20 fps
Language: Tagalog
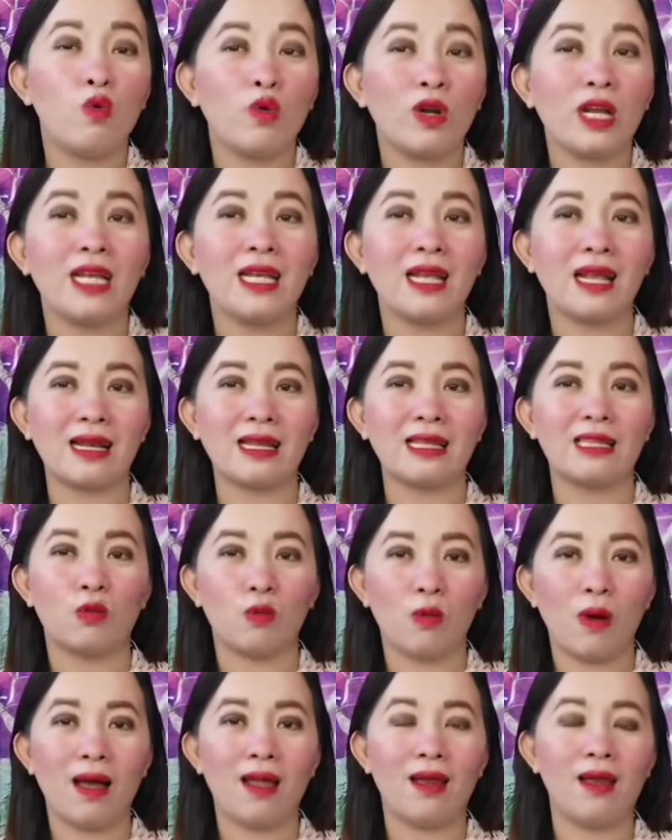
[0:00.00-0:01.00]
uri ng
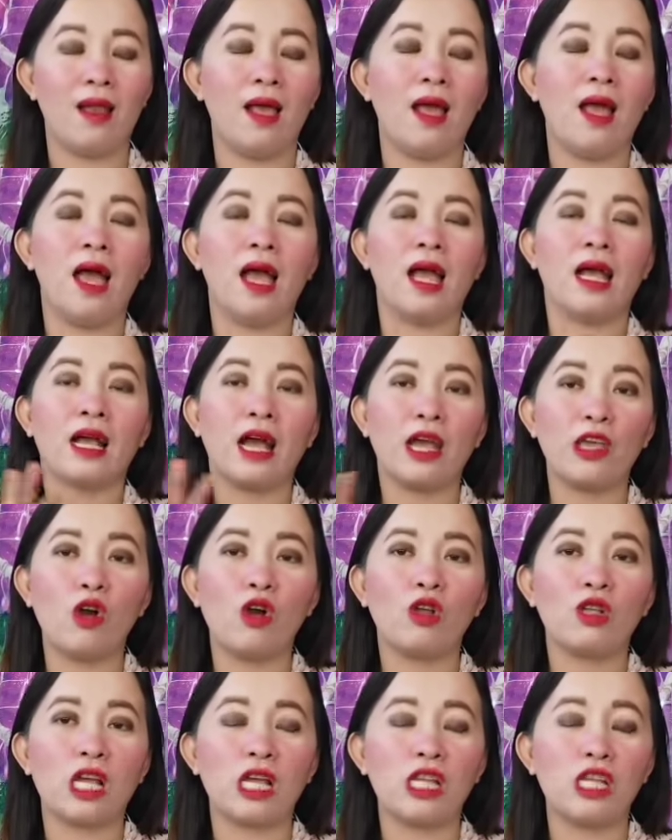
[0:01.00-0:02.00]
ritual.
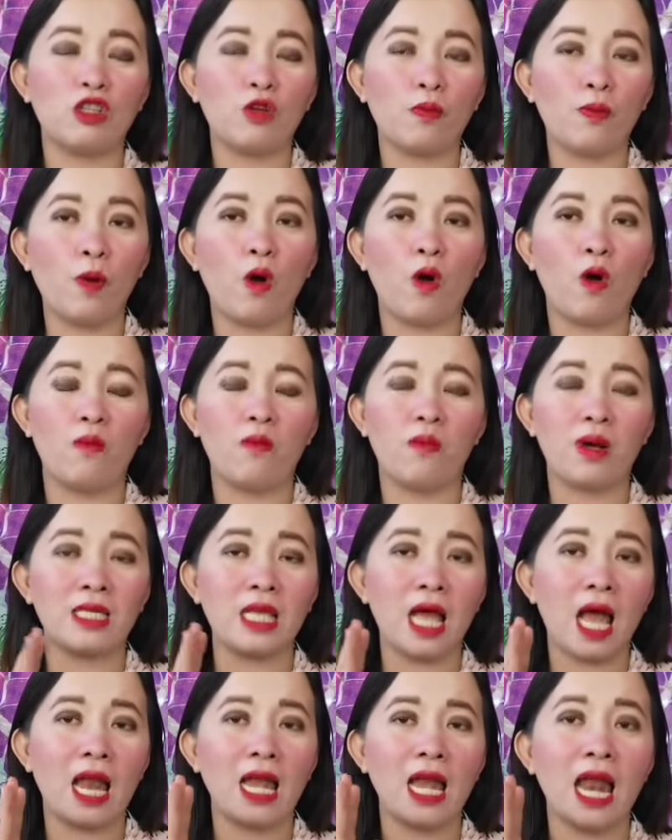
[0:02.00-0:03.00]
Ngayon, ganito po,
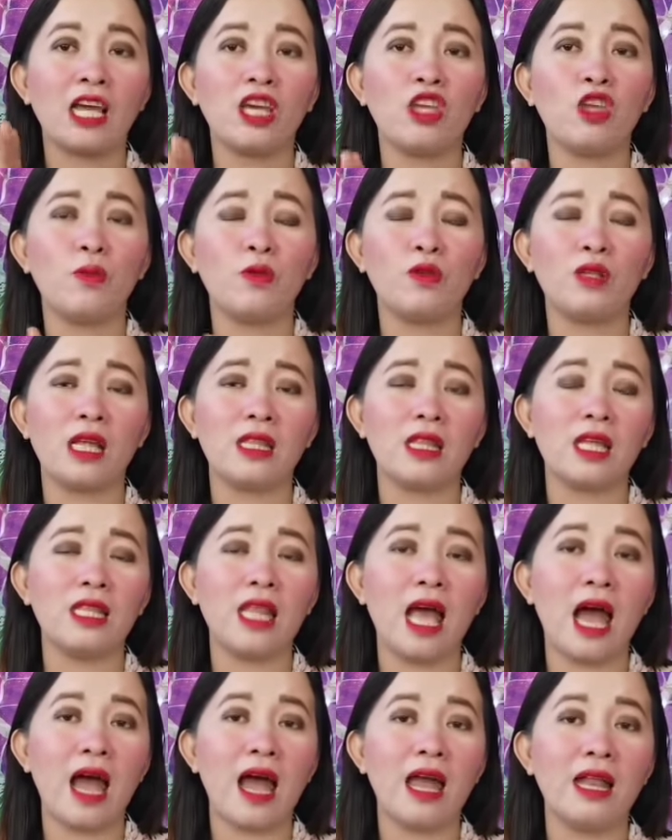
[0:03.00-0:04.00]
basta lagi niyo po
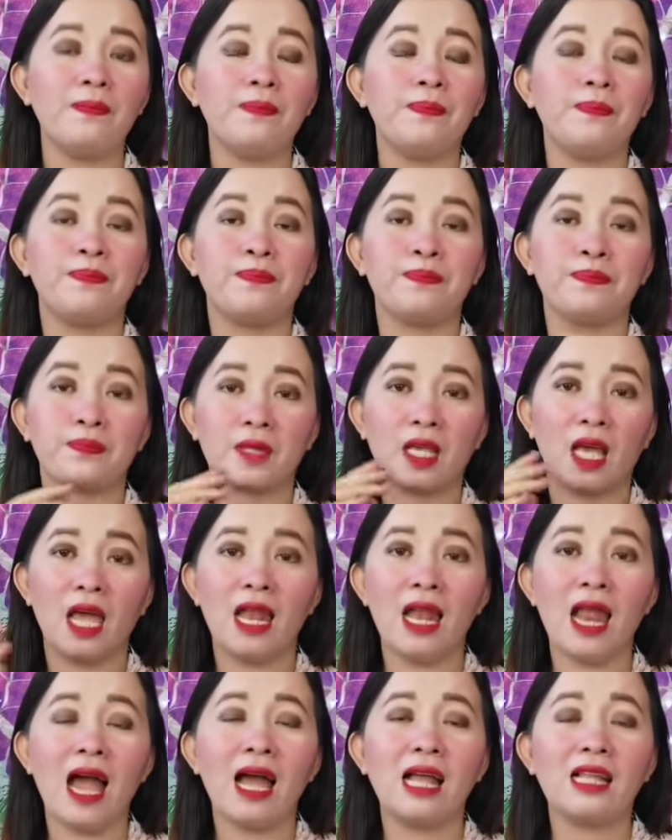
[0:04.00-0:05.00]
tatandaan,
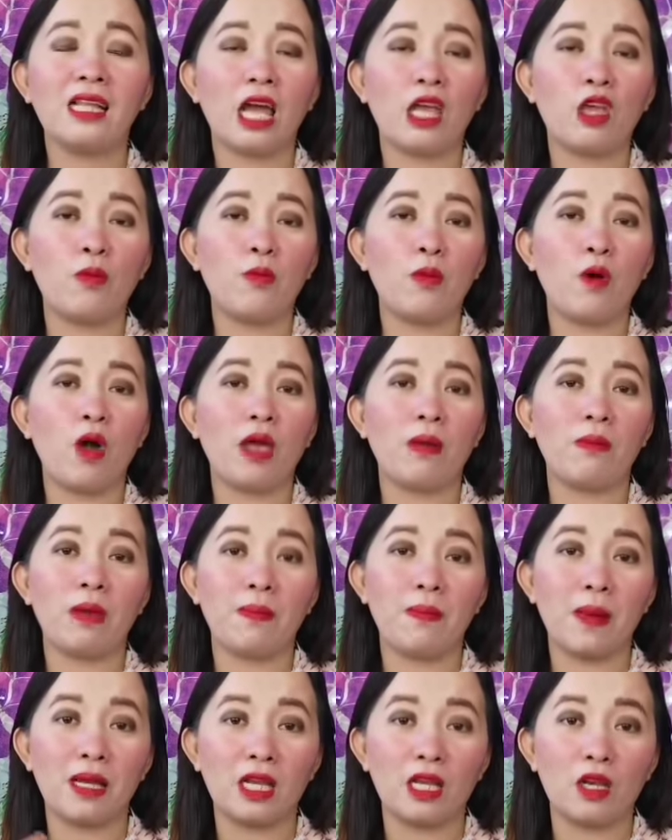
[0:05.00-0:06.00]
kailangan kayo po ay
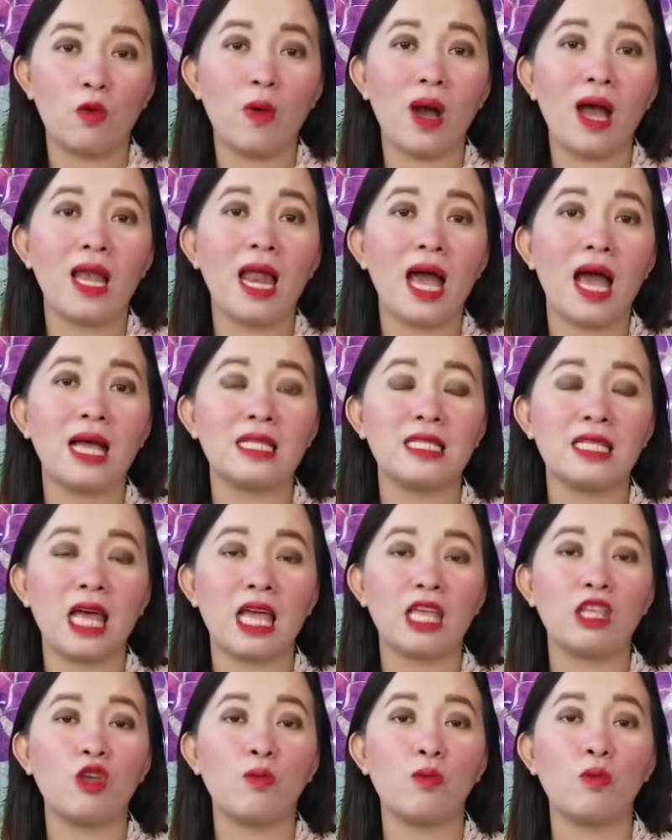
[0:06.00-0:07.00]
may paniniwala
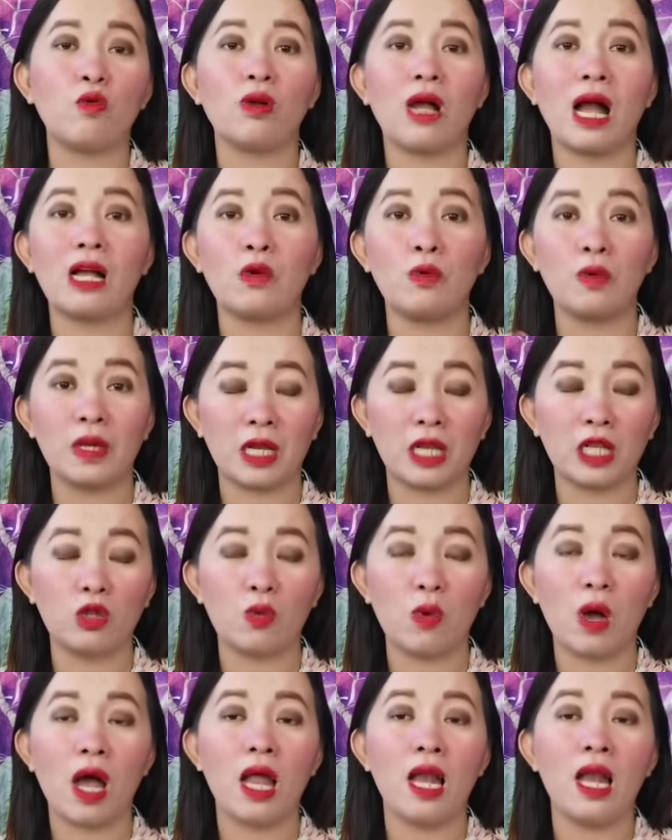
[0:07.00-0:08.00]
sa inyo pong gagawin
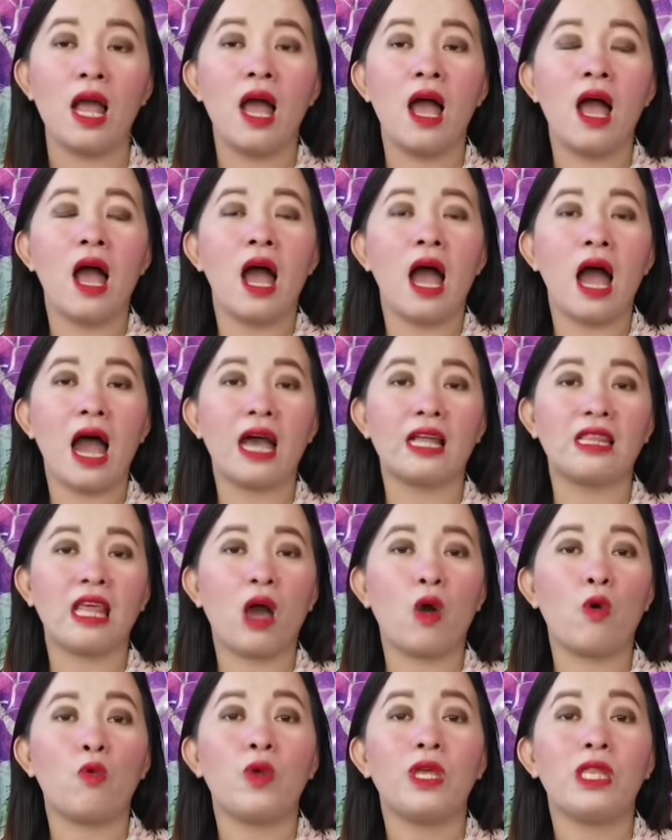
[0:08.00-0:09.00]
ritual at
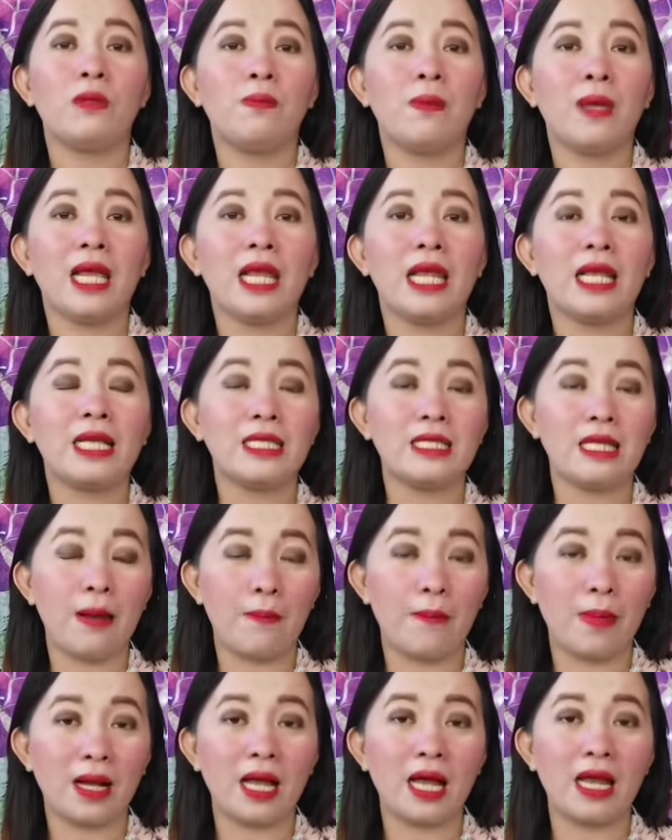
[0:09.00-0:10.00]
uh, with feelings
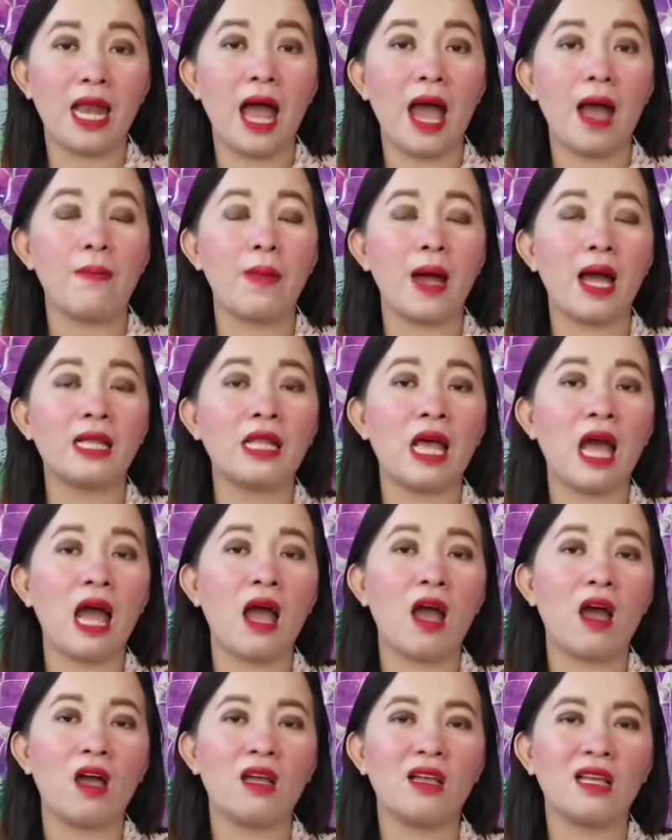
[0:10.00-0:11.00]
ang pagganap at
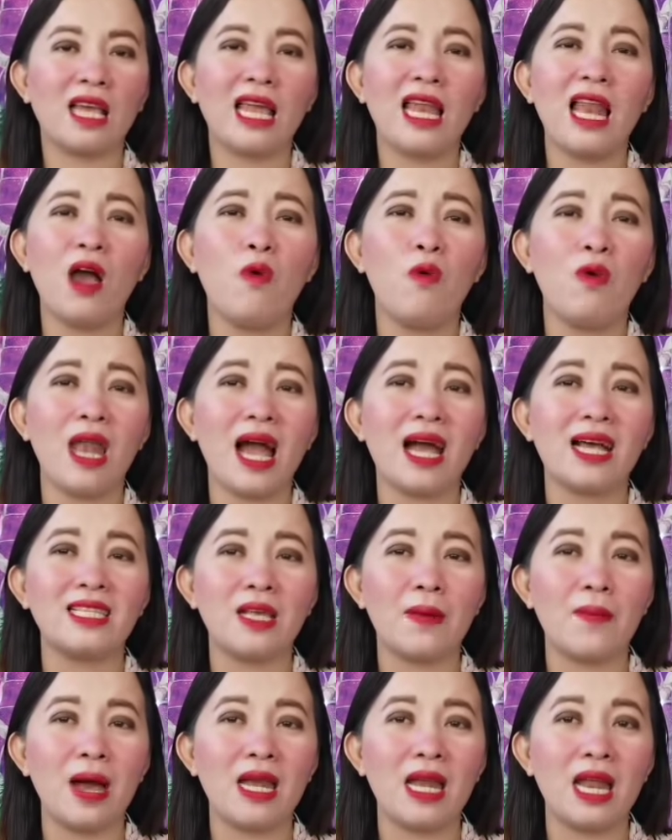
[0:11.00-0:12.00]
uh, kailangan wala
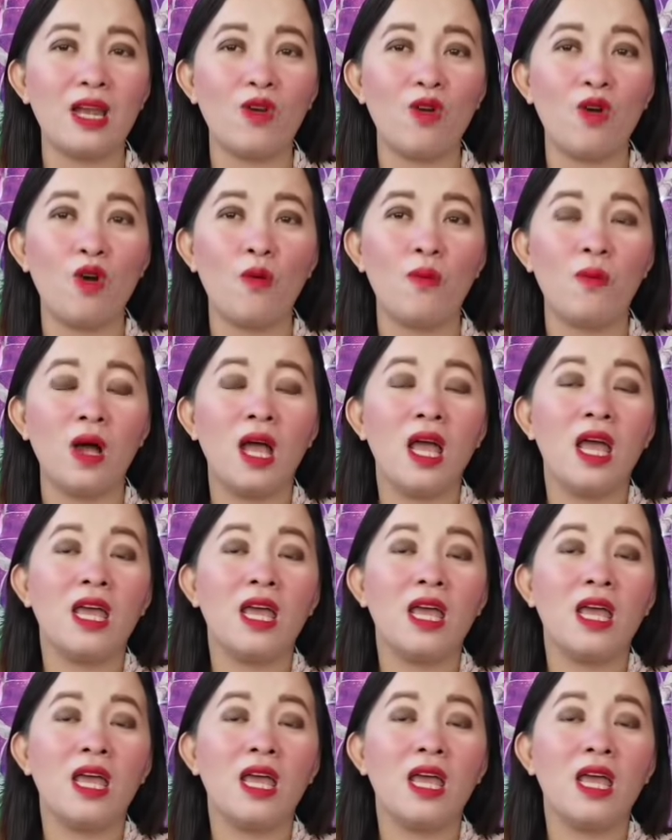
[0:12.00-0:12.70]
kasama ng loob